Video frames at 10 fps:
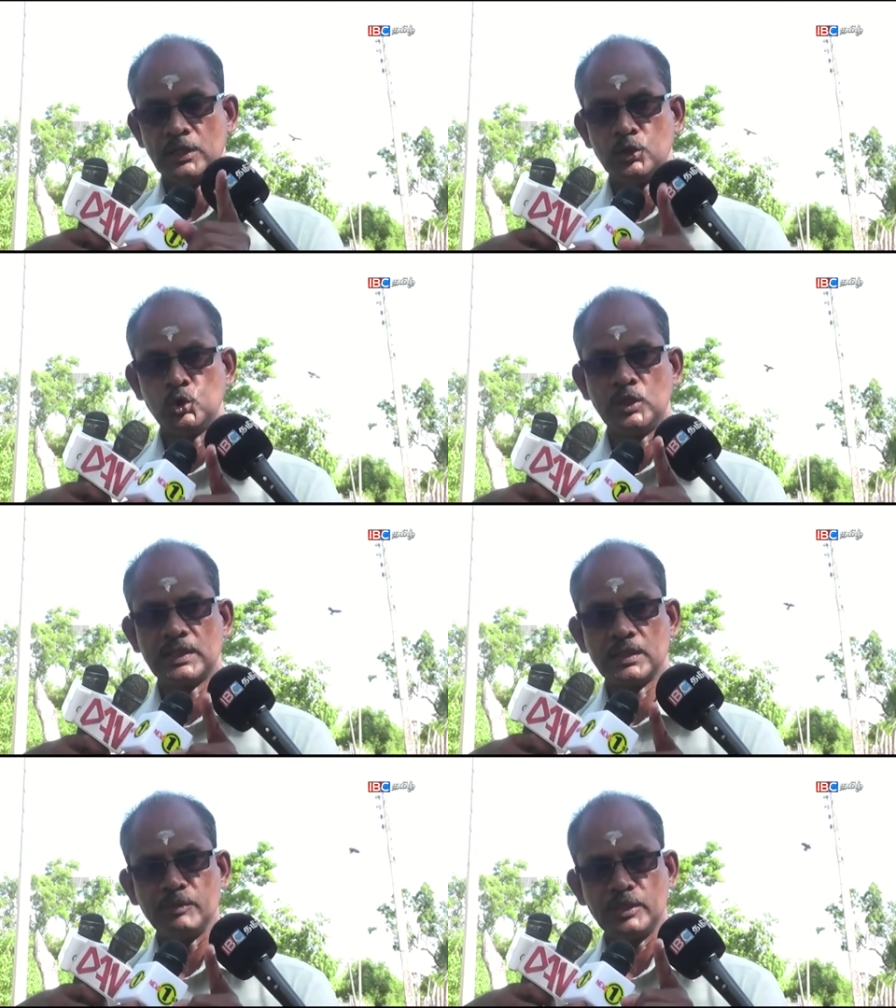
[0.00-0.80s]
அன்று
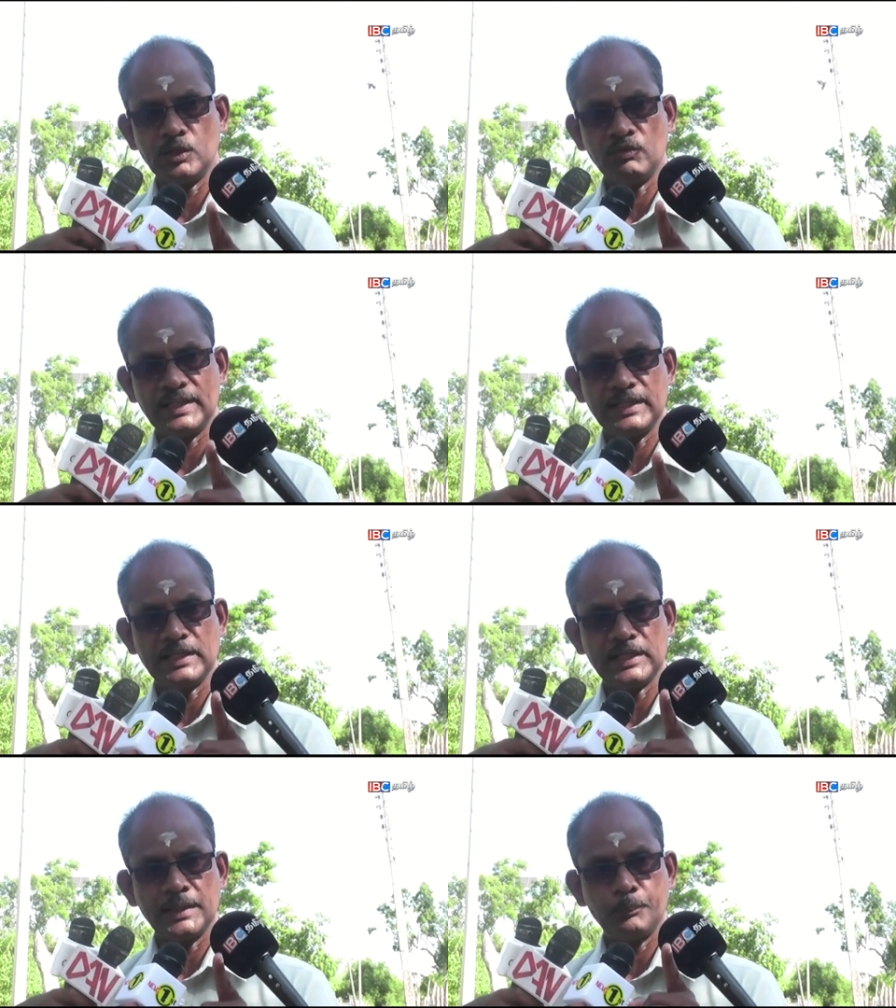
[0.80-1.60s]
தொடக்கம் இன்று வரை
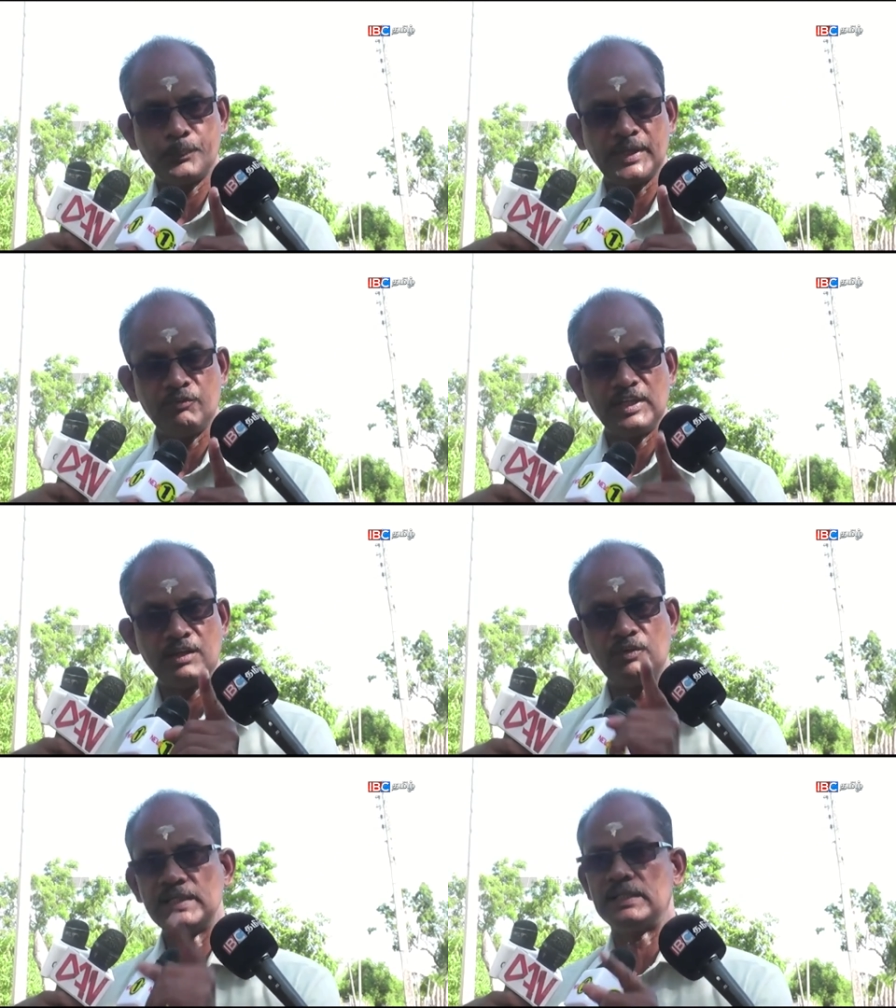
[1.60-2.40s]
எங்களை
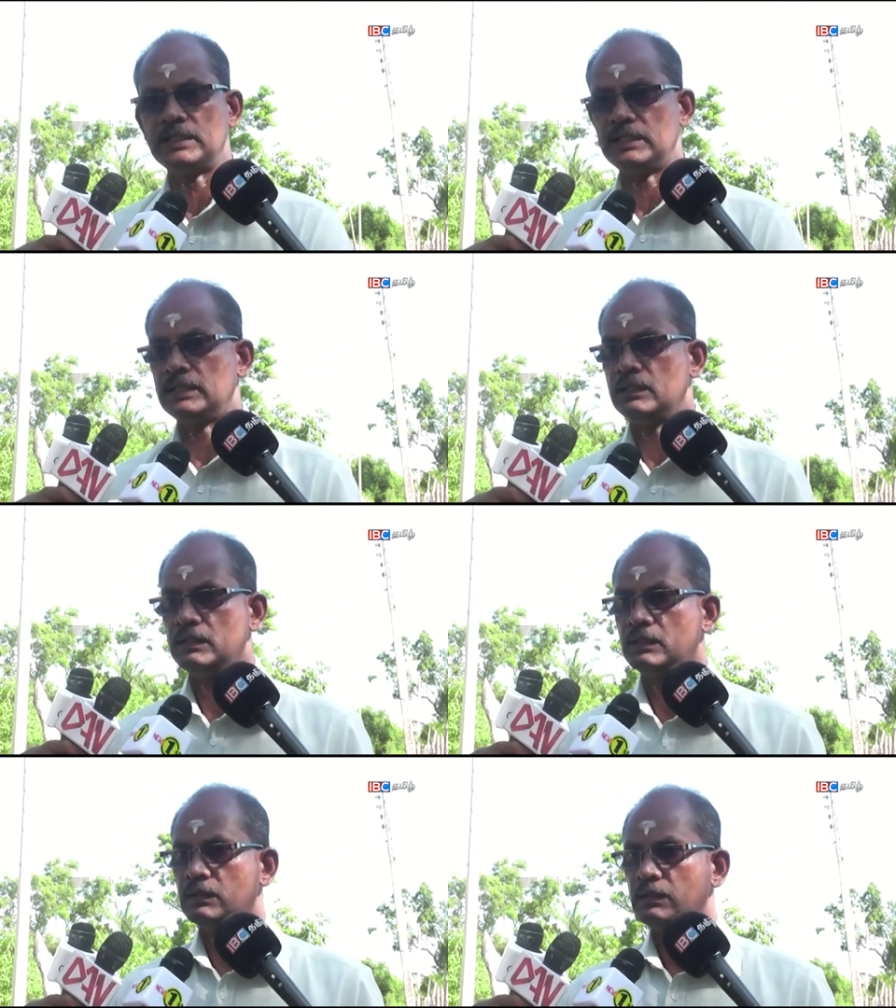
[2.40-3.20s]
பிரிவினைவாதிகள்
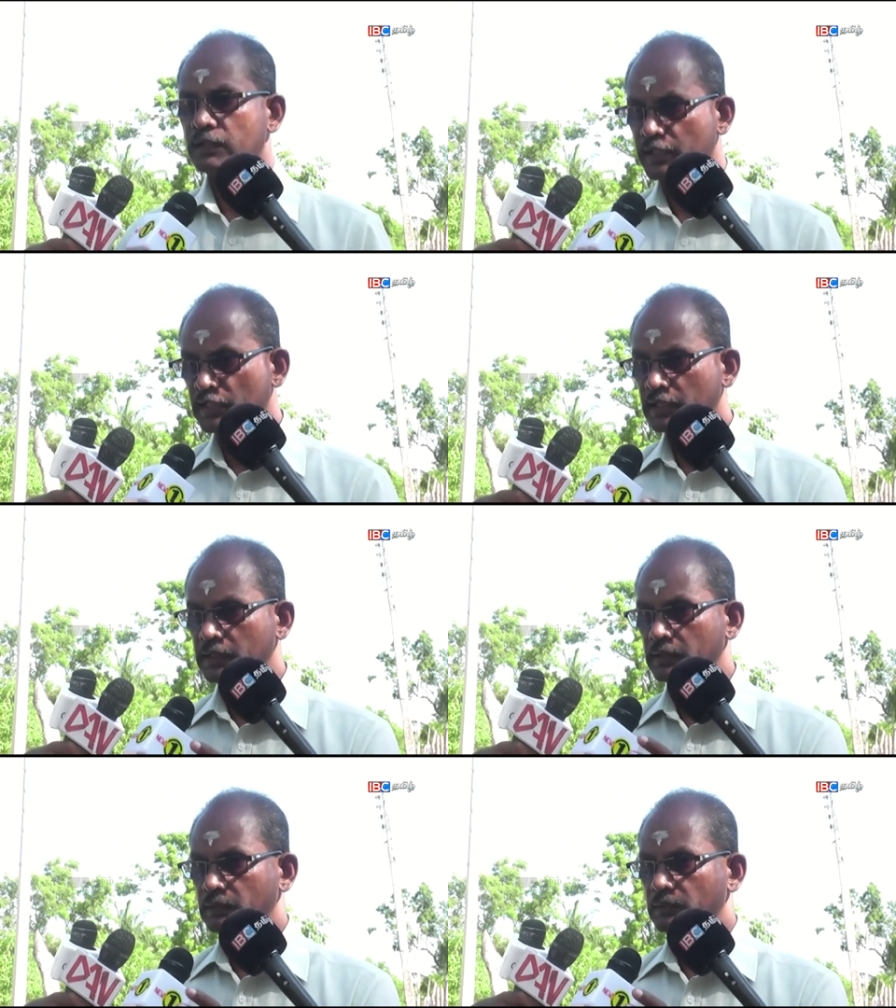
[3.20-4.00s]
என்று
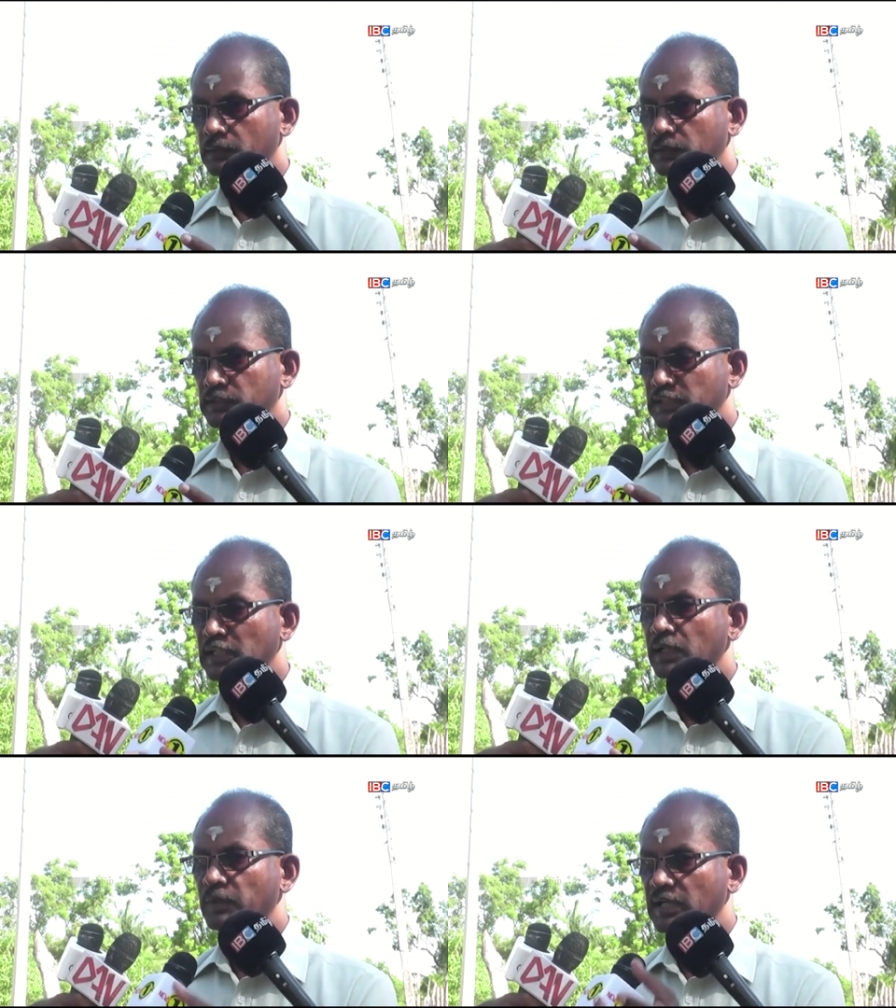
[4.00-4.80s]

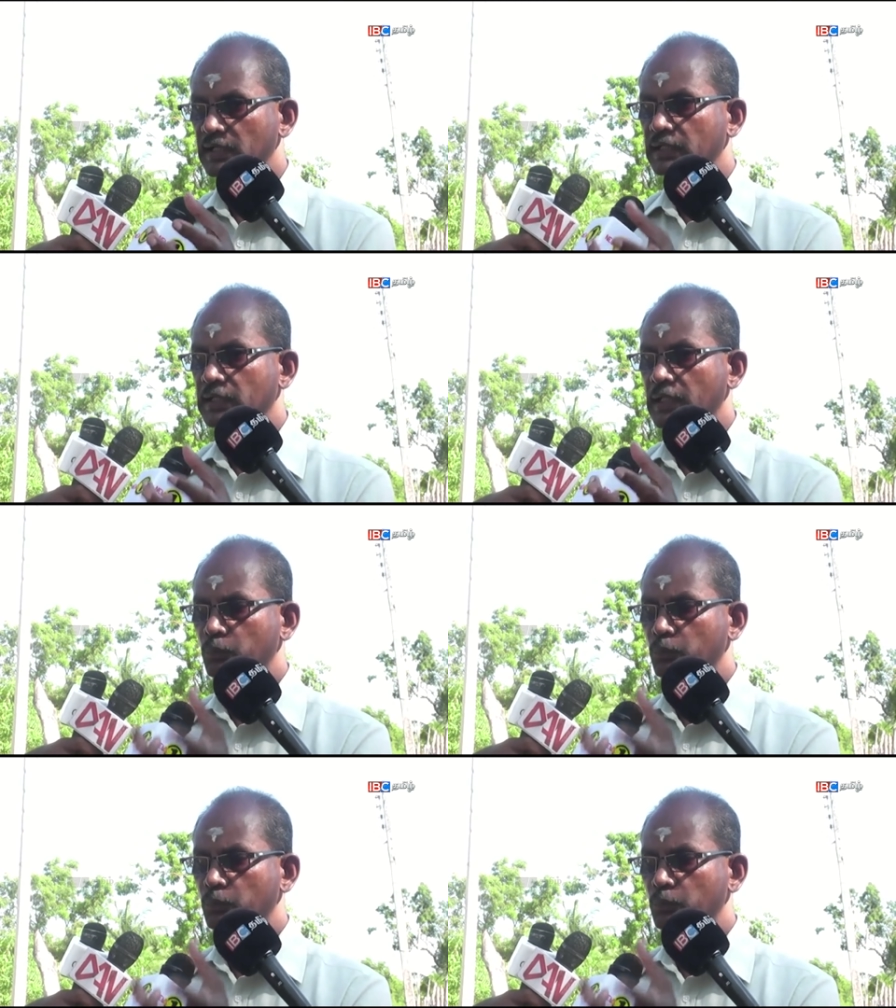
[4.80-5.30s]
சிங்கள மக்களுக்கு